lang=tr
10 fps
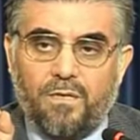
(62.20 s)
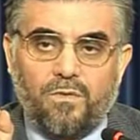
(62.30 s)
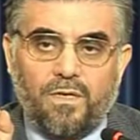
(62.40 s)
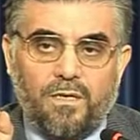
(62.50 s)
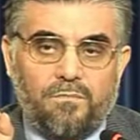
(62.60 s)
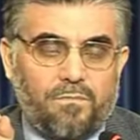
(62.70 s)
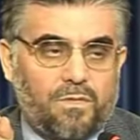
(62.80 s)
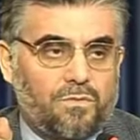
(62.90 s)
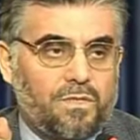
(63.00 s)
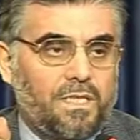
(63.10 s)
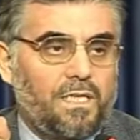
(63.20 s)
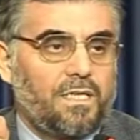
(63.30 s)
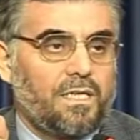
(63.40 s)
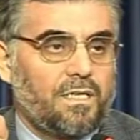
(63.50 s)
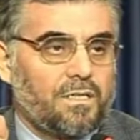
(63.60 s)
ve ma Muhammedun
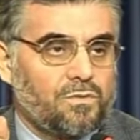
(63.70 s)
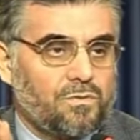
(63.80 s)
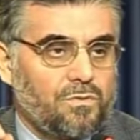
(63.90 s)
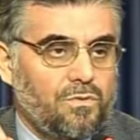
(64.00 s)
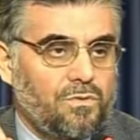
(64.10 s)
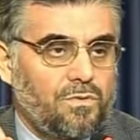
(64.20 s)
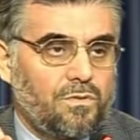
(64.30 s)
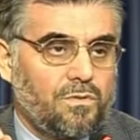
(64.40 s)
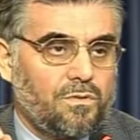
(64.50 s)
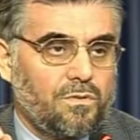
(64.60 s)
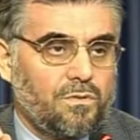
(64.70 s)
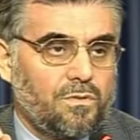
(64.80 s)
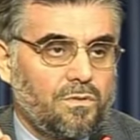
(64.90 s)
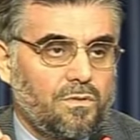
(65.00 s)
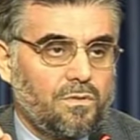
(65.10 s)
illa rasul
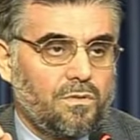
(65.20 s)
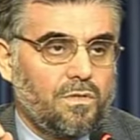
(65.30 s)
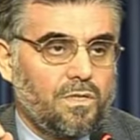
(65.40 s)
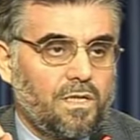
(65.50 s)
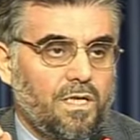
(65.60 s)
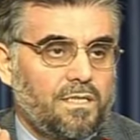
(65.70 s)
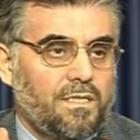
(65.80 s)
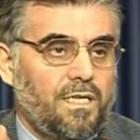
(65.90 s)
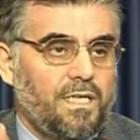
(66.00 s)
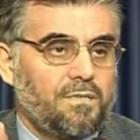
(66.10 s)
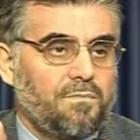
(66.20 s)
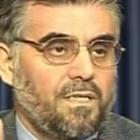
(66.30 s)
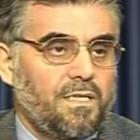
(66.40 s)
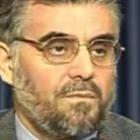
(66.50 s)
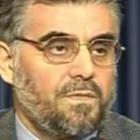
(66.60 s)
kad halet
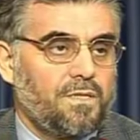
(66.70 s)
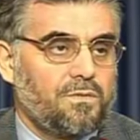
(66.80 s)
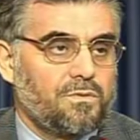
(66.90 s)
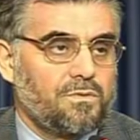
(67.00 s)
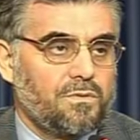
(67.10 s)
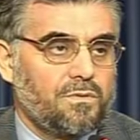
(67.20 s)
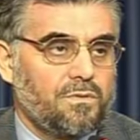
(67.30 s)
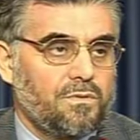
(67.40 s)
min kablihi rusul.